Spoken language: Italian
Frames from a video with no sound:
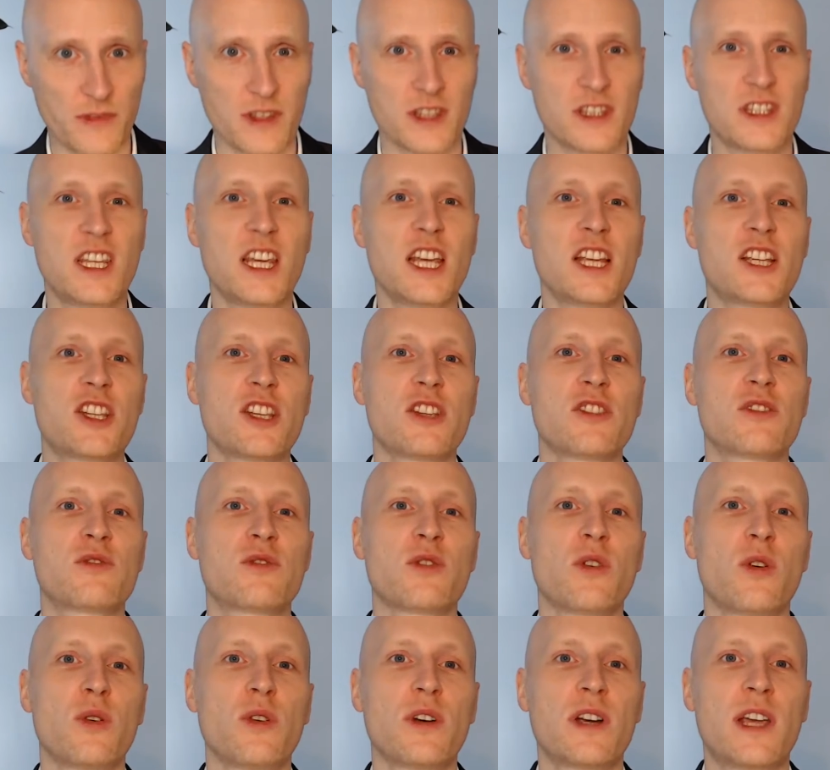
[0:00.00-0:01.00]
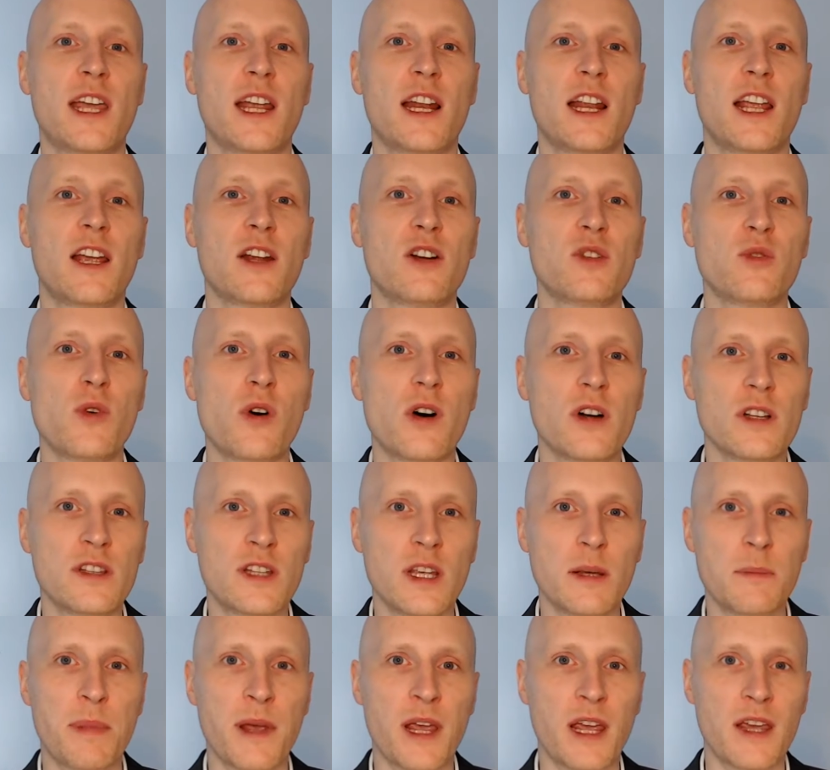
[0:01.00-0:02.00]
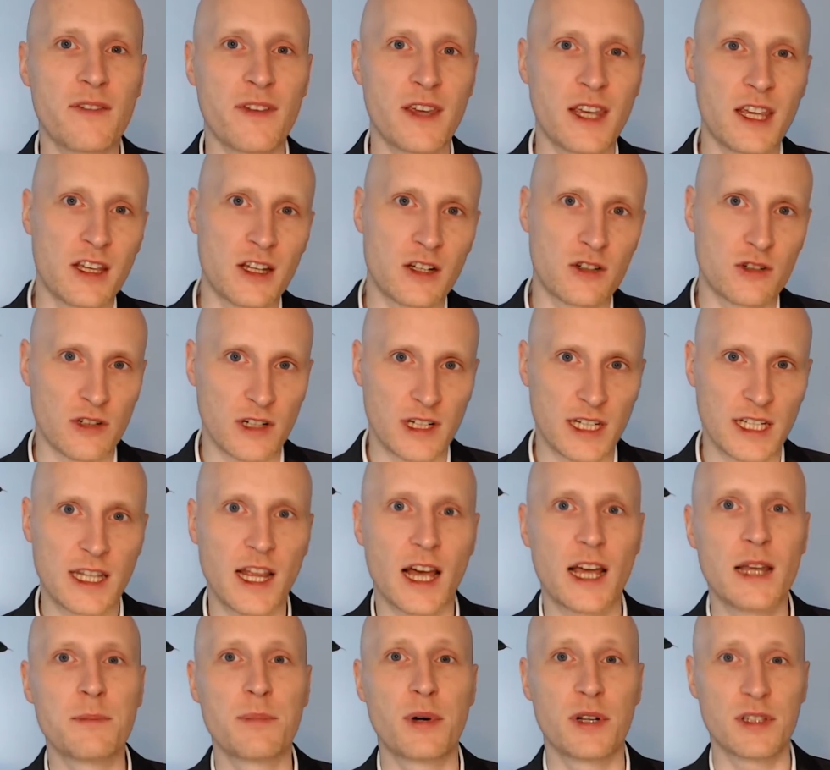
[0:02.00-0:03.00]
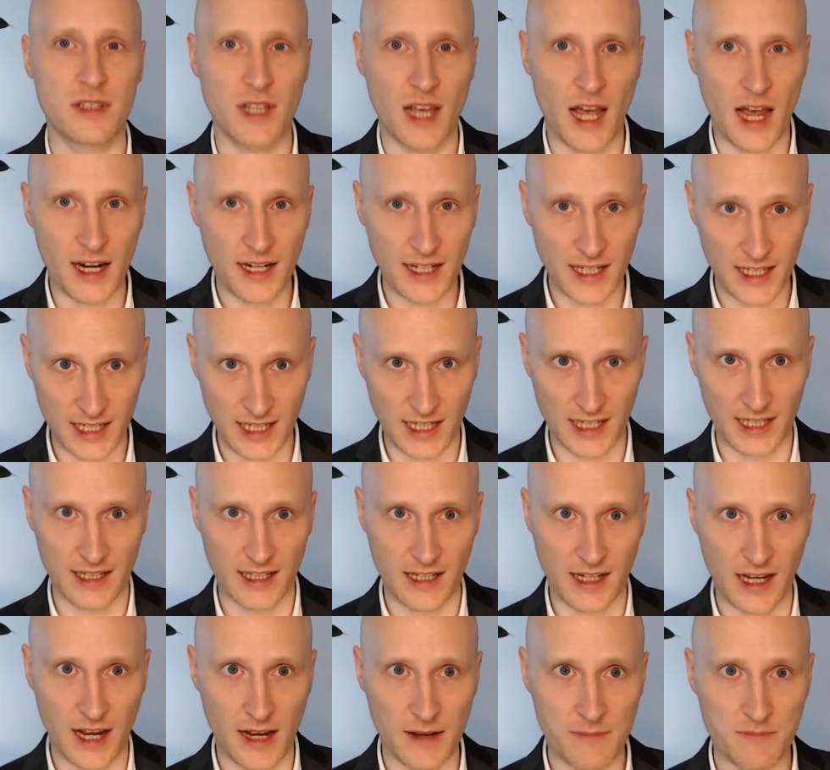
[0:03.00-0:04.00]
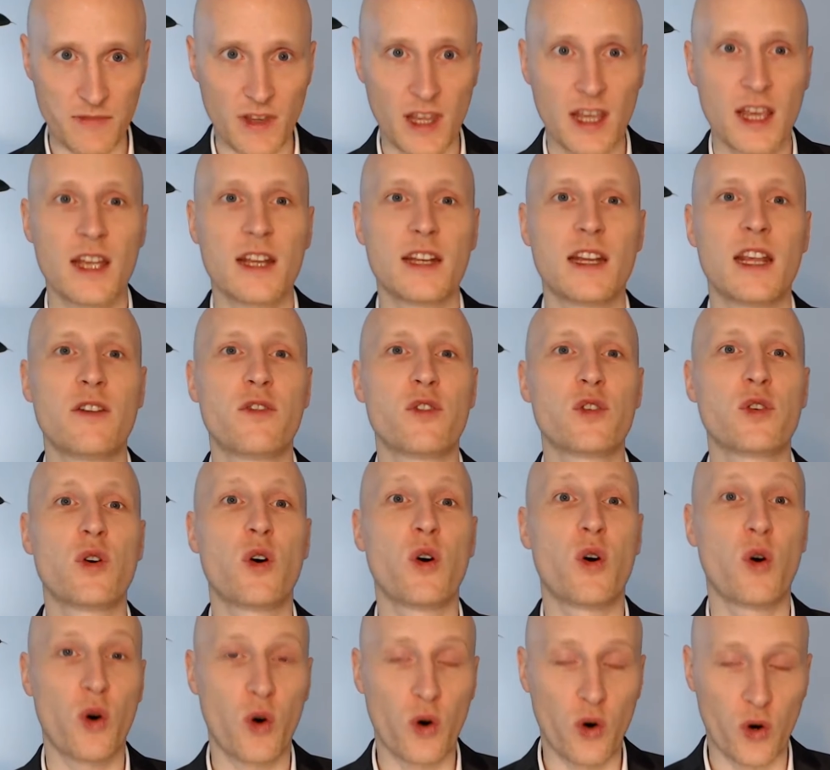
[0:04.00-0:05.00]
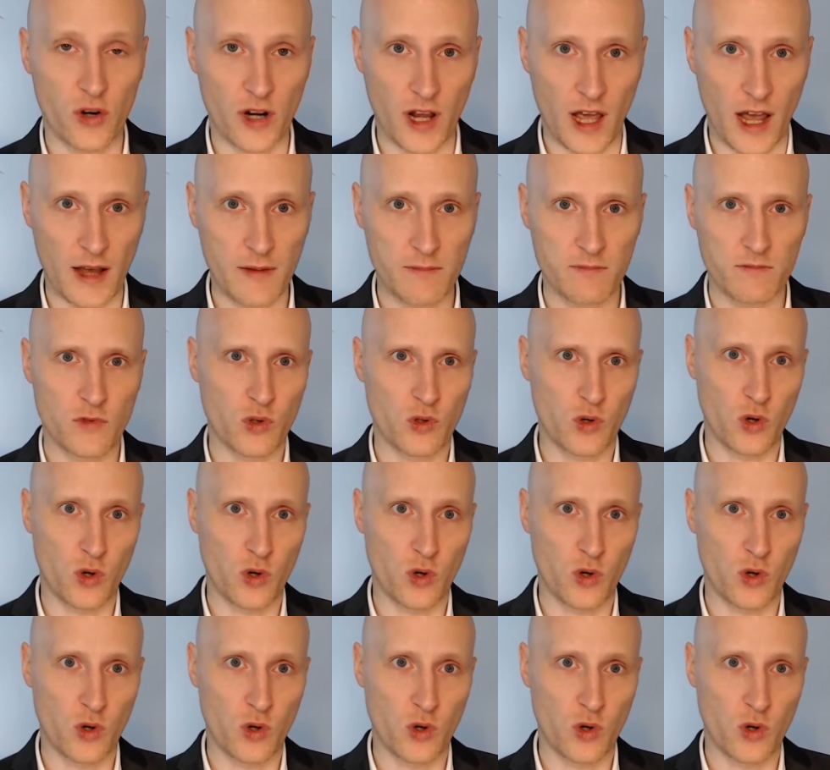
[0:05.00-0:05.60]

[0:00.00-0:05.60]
dice solo che le ruote per i veicoli da importare in India devono ora,